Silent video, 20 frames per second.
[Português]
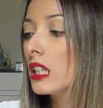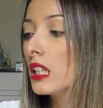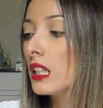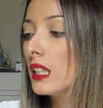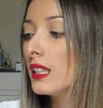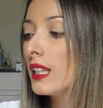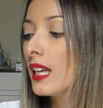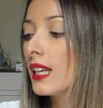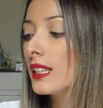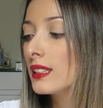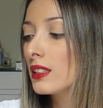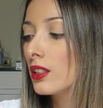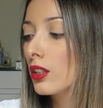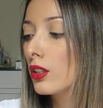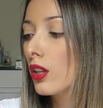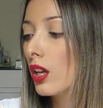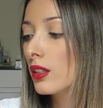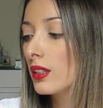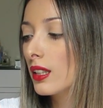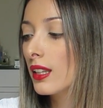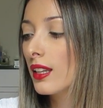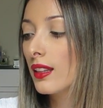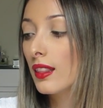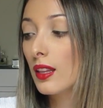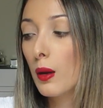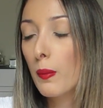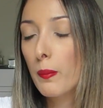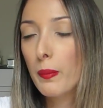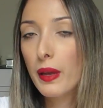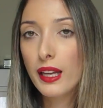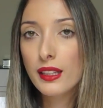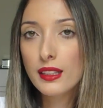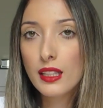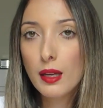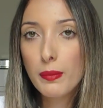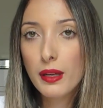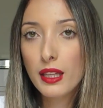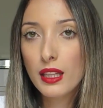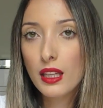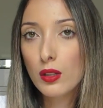E esse gloss aqui também
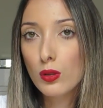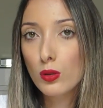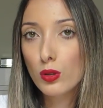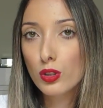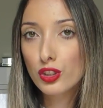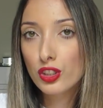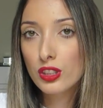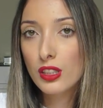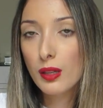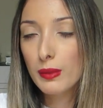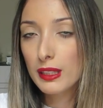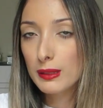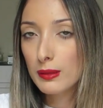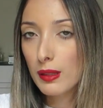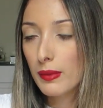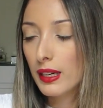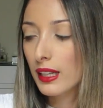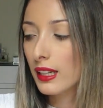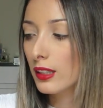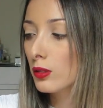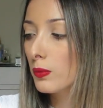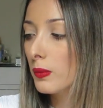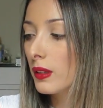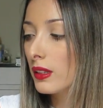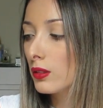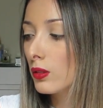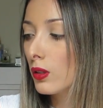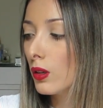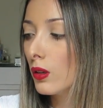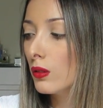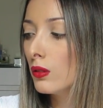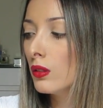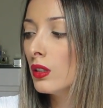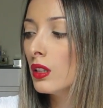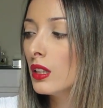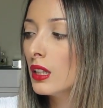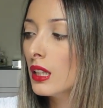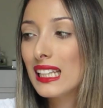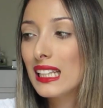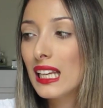da Bella Ode, da mesma marca do batom.
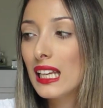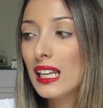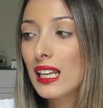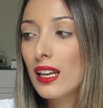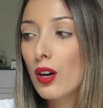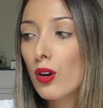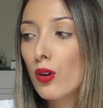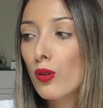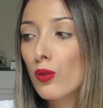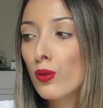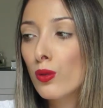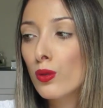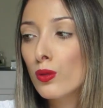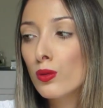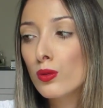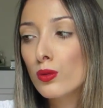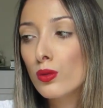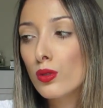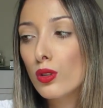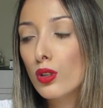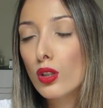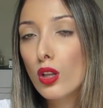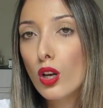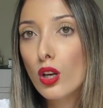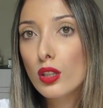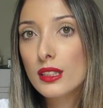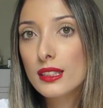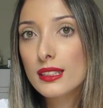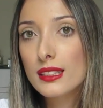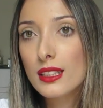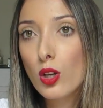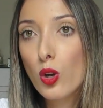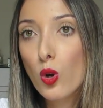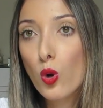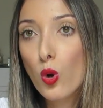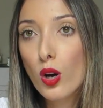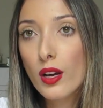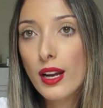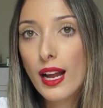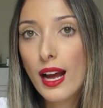E ele é um gloss, assim,
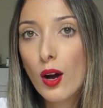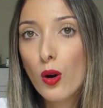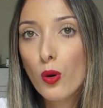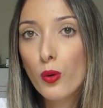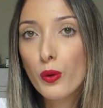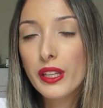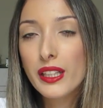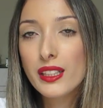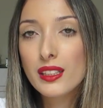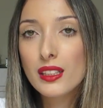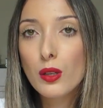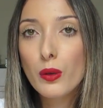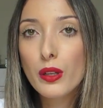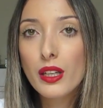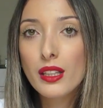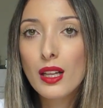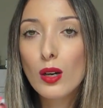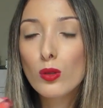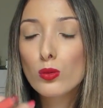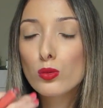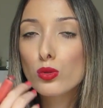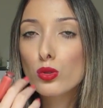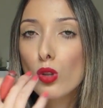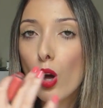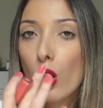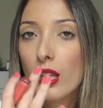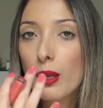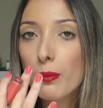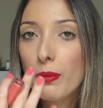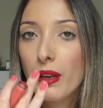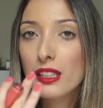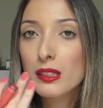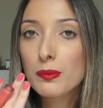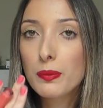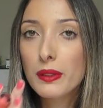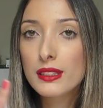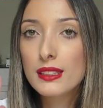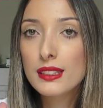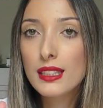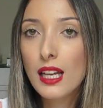coral. Então ele dá um toque bem
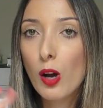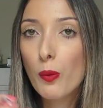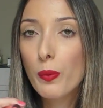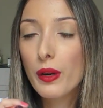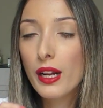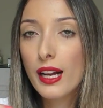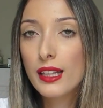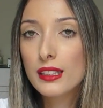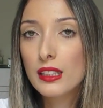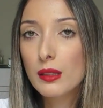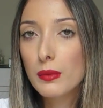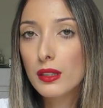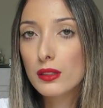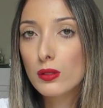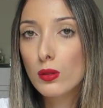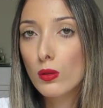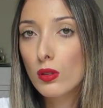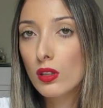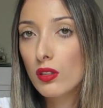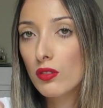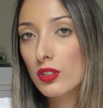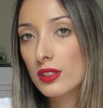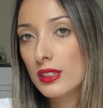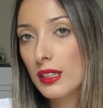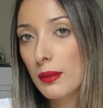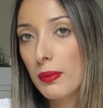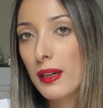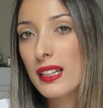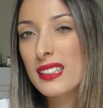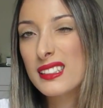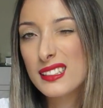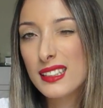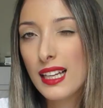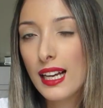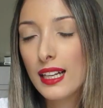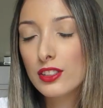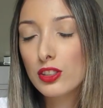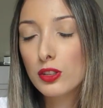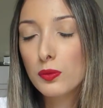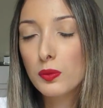especial pra cada batom que você
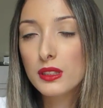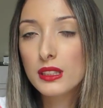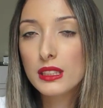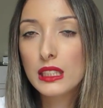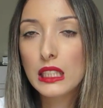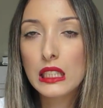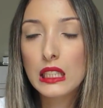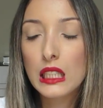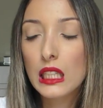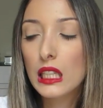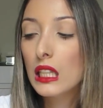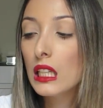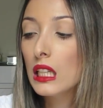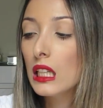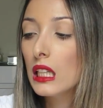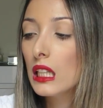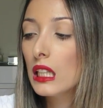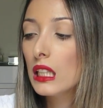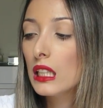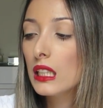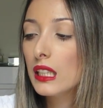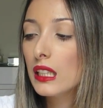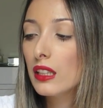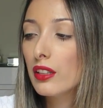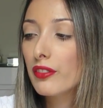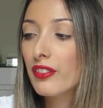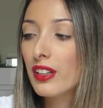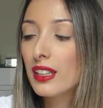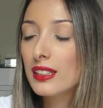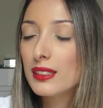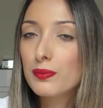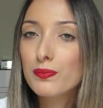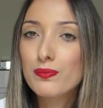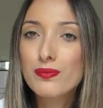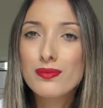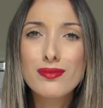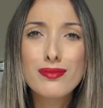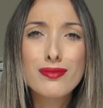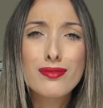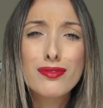passar, tipo assim, né? E ele faz
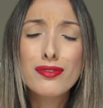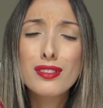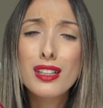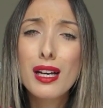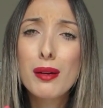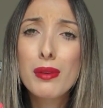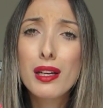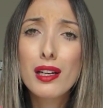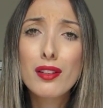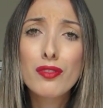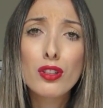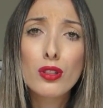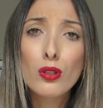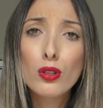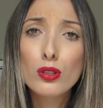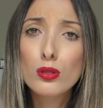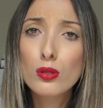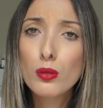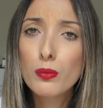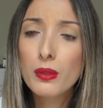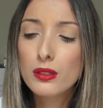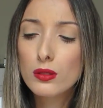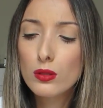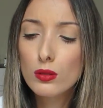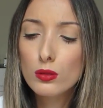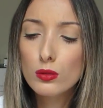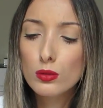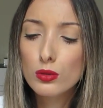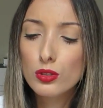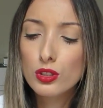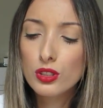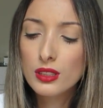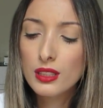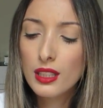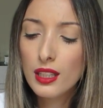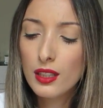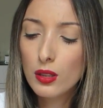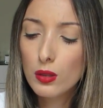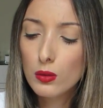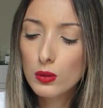ficar maravilhoso com batom nude.
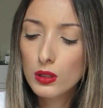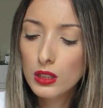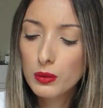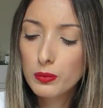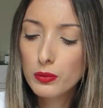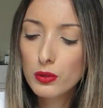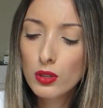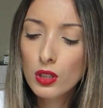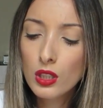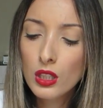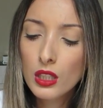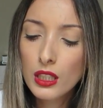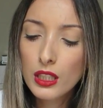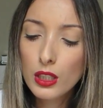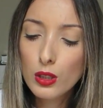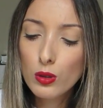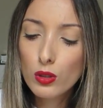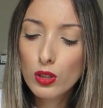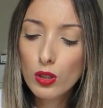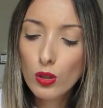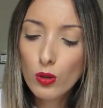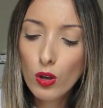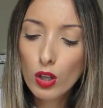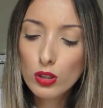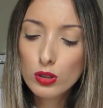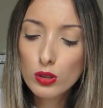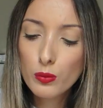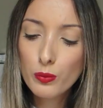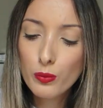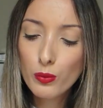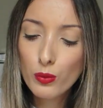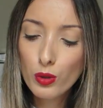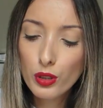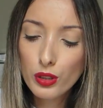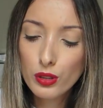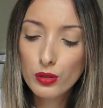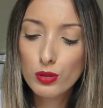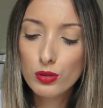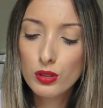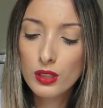Sério, eu amo. E o que eu gosto
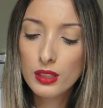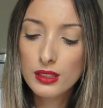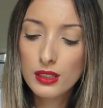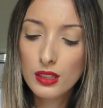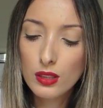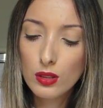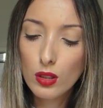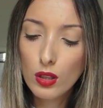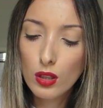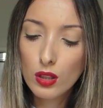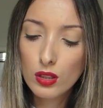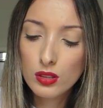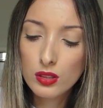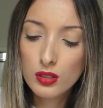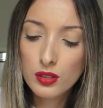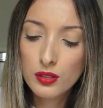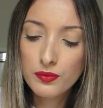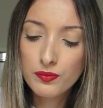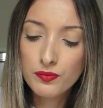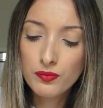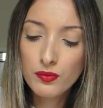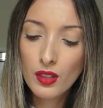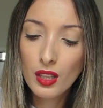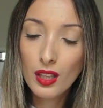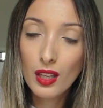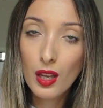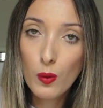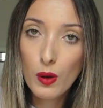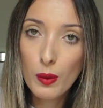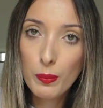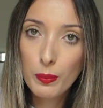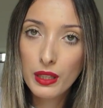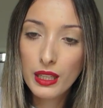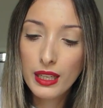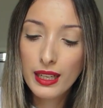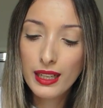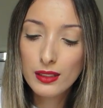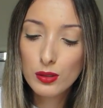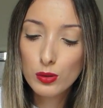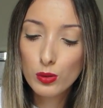muito desse gloss é o
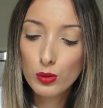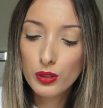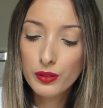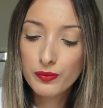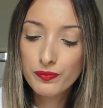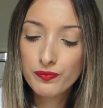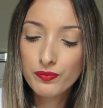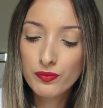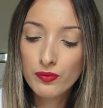aplicador.